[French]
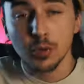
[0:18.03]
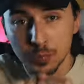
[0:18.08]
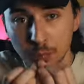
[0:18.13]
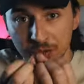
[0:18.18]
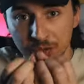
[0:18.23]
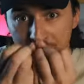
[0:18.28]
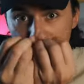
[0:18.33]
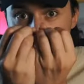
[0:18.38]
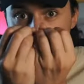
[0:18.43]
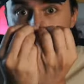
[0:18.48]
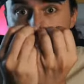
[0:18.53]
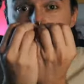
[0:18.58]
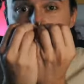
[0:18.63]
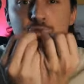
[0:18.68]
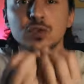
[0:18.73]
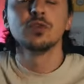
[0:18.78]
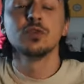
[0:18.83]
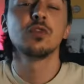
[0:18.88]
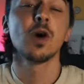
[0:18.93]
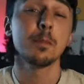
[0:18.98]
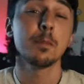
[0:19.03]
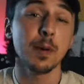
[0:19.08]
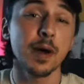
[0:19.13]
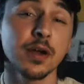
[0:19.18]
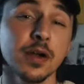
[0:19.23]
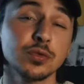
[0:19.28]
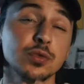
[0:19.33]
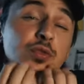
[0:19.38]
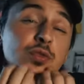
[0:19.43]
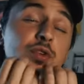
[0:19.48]
te montrer tout ce que tu ne vois pas,
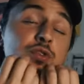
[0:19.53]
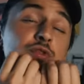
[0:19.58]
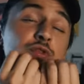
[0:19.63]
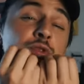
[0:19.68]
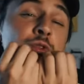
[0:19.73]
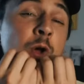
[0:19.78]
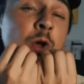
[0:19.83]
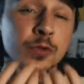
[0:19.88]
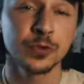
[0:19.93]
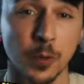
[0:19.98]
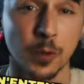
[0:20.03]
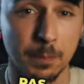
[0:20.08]
tout ce que tu n'entends